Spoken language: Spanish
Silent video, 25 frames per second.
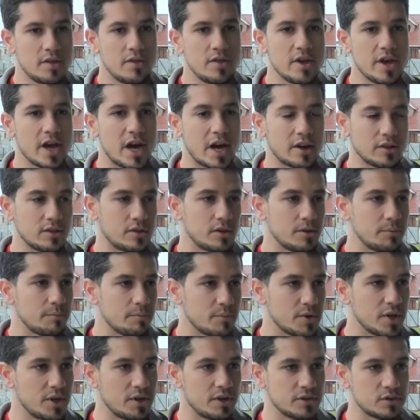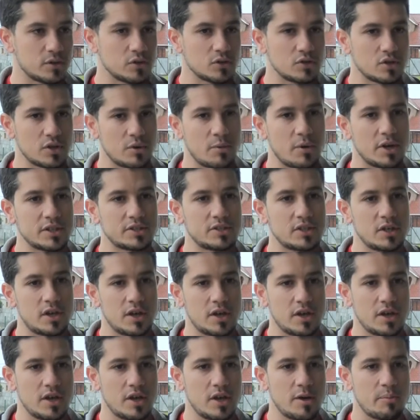de arte. Bien, entonces va a
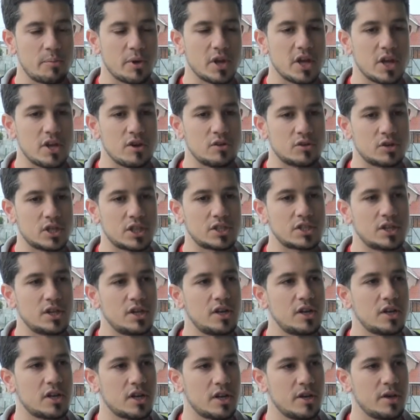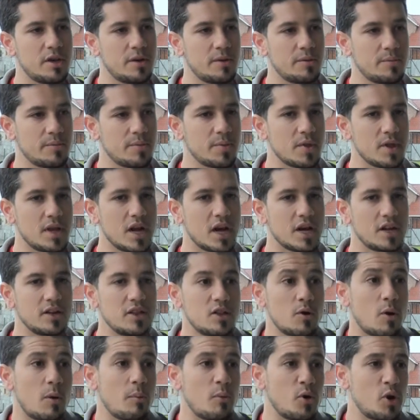ser eh, pequeños talleres que la
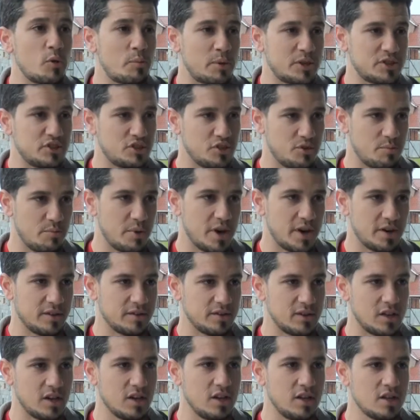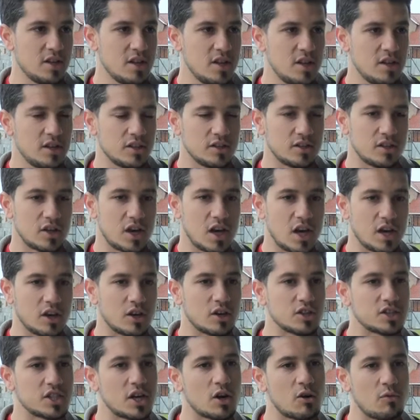gente va a poder participar. ¿ah? Está
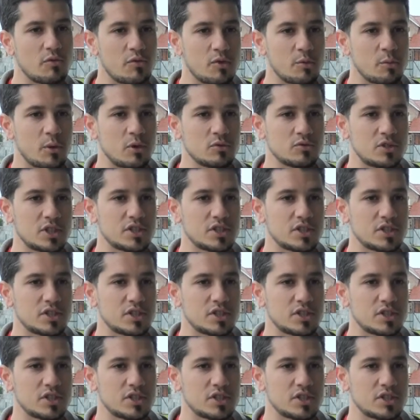ya confirmado un